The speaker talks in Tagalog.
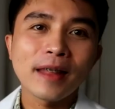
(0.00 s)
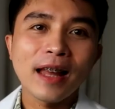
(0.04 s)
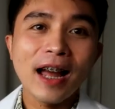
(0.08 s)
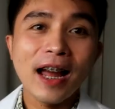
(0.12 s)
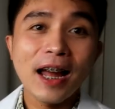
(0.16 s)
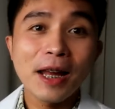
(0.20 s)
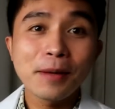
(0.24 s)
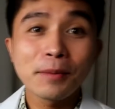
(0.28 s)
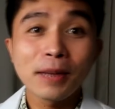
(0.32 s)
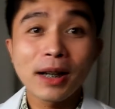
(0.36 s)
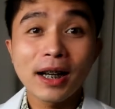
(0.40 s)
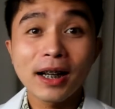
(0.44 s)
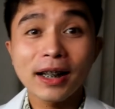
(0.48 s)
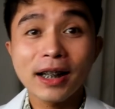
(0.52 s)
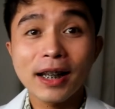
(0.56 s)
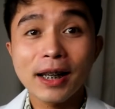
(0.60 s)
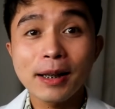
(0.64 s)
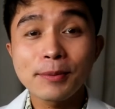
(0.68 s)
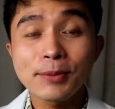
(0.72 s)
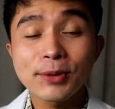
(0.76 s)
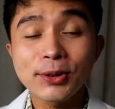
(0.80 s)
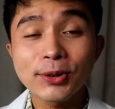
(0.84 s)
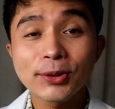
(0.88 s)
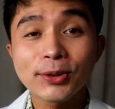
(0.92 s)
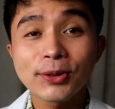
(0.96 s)
Hi mga
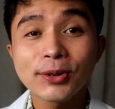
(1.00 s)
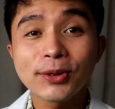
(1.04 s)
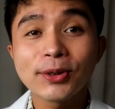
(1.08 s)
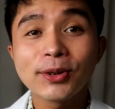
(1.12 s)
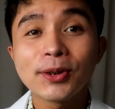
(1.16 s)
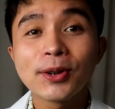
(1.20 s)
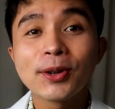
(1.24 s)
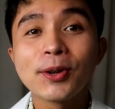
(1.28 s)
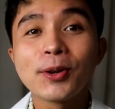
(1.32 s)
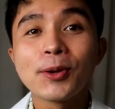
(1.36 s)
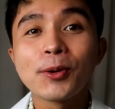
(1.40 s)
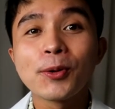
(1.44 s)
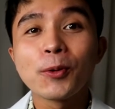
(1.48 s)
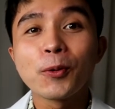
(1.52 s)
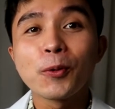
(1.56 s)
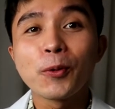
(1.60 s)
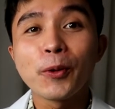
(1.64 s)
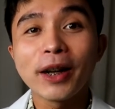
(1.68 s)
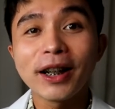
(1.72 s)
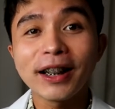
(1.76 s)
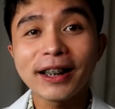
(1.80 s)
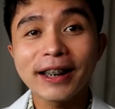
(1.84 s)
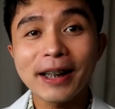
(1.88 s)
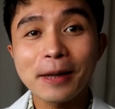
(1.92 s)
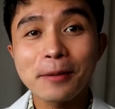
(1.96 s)
kaimsog!
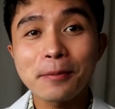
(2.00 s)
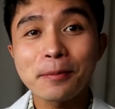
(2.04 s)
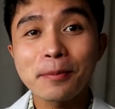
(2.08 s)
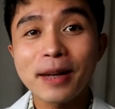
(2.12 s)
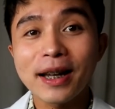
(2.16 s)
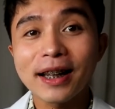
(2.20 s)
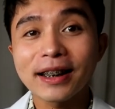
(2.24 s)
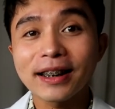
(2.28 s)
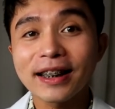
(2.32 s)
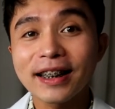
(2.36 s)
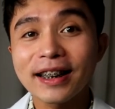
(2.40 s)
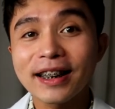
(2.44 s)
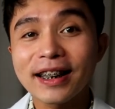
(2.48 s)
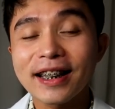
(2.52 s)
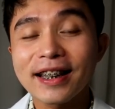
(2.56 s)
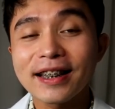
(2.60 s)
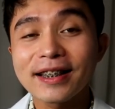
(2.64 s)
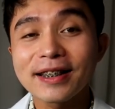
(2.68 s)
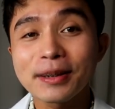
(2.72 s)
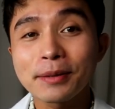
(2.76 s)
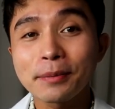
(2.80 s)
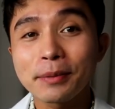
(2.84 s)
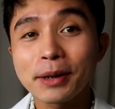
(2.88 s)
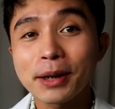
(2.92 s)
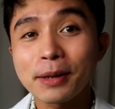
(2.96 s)
Welcome back again
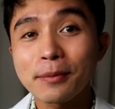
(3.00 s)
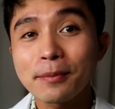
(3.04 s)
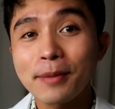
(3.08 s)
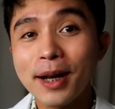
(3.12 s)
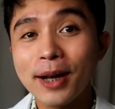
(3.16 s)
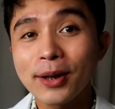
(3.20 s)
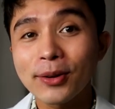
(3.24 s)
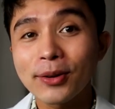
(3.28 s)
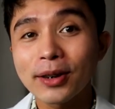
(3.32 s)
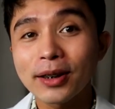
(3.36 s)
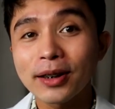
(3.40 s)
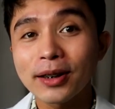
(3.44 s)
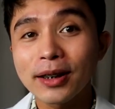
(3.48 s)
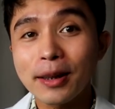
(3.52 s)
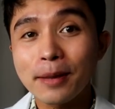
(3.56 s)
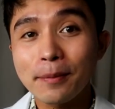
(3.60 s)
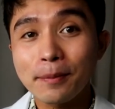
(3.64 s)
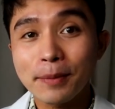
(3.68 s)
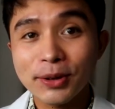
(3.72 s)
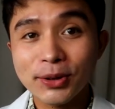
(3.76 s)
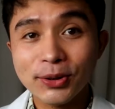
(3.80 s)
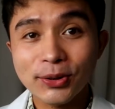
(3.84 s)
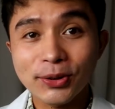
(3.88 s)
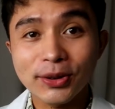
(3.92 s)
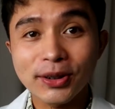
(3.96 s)
sa panibagong
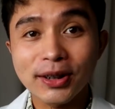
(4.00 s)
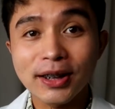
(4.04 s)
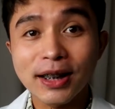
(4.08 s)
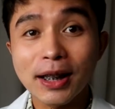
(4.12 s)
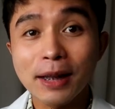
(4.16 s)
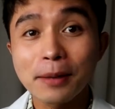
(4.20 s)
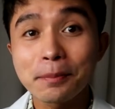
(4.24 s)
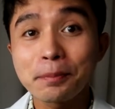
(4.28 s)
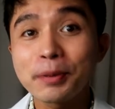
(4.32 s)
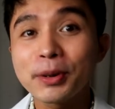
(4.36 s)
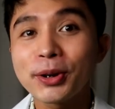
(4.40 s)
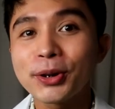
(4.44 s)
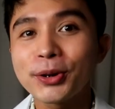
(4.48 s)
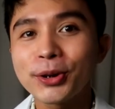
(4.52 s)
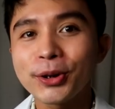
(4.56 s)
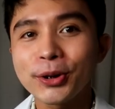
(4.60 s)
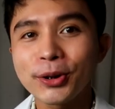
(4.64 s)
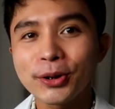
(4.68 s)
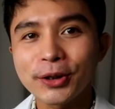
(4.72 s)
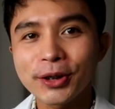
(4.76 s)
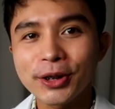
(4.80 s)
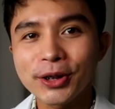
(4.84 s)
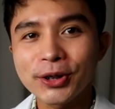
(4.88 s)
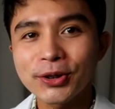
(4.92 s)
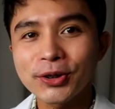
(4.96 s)
episode ng Pinoy
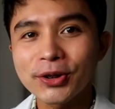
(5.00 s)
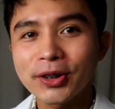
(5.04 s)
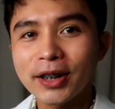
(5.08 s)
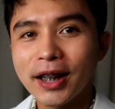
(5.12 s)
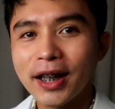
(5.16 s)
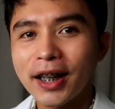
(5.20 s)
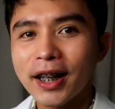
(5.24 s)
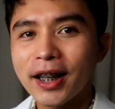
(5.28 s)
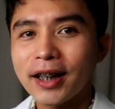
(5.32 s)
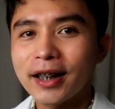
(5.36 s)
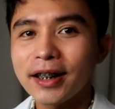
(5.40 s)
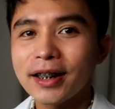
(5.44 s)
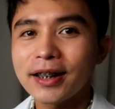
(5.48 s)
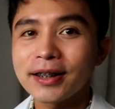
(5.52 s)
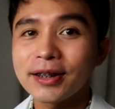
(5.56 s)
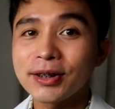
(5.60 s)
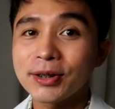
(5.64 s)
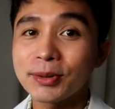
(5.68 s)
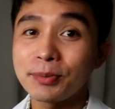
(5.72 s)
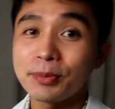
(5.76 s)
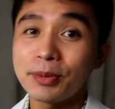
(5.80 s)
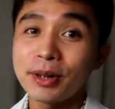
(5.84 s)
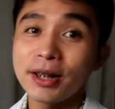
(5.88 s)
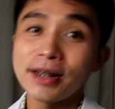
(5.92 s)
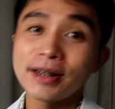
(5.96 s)
Nutrition and this
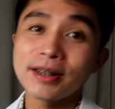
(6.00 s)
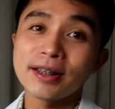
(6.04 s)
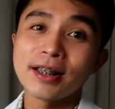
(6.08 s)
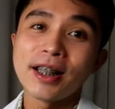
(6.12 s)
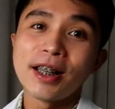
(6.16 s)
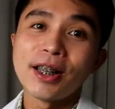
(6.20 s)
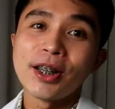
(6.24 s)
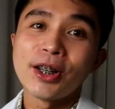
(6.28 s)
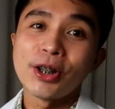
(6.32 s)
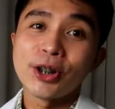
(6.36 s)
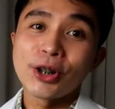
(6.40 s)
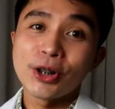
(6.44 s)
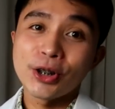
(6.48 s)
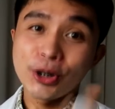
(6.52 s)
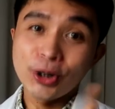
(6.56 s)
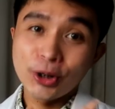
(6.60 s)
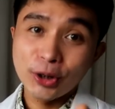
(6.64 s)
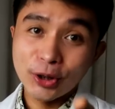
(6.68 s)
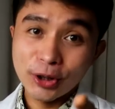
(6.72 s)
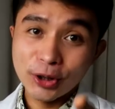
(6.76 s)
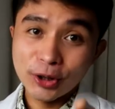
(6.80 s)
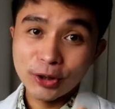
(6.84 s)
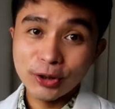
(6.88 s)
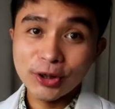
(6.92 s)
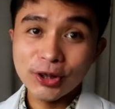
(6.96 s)
is Bricks,
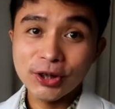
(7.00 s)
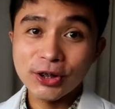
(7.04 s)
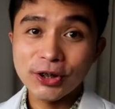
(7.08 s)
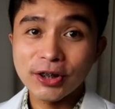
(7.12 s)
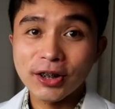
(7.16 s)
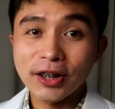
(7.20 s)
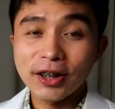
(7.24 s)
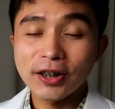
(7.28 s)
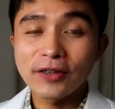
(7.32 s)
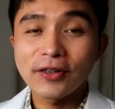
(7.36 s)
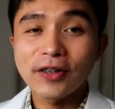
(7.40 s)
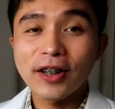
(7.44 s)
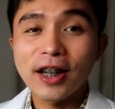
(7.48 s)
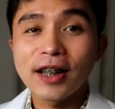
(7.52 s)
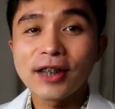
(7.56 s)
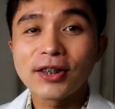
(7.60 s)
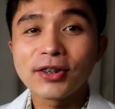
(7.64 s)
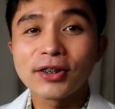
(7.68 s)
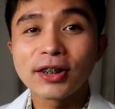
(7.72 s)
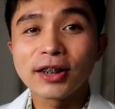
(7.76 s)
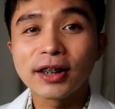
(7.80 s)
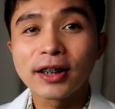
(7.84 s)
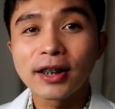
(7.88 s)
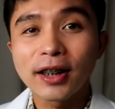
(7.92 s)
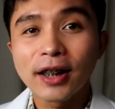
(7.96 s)
your nutrition
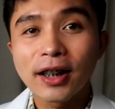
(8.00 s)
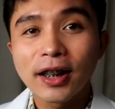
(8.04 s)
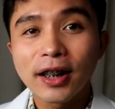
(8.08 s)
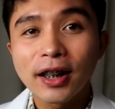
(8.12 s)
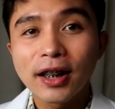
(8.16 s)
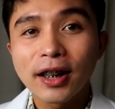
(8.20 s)
advisor.